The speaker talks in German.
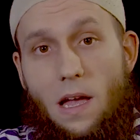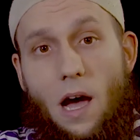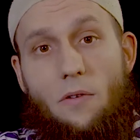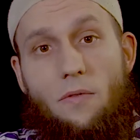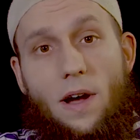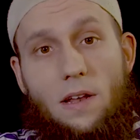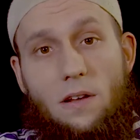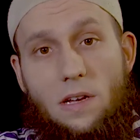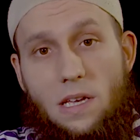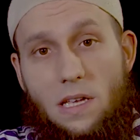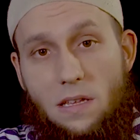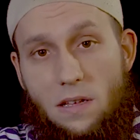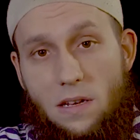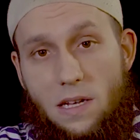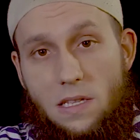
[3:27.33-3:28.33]
auf einer
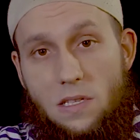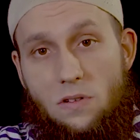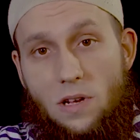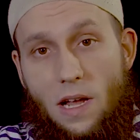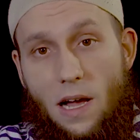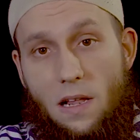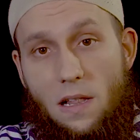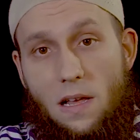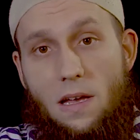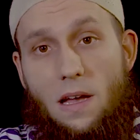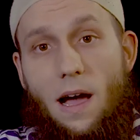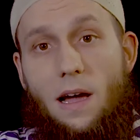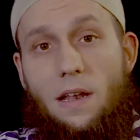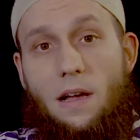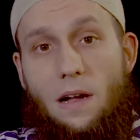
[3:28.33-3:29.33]
international
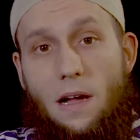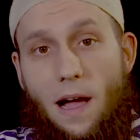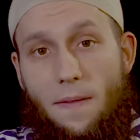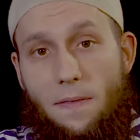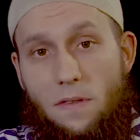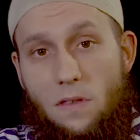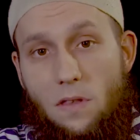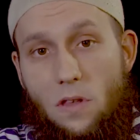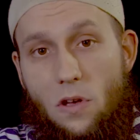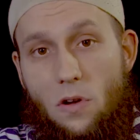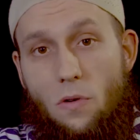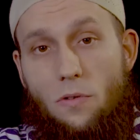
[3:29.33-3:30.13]
anerkannten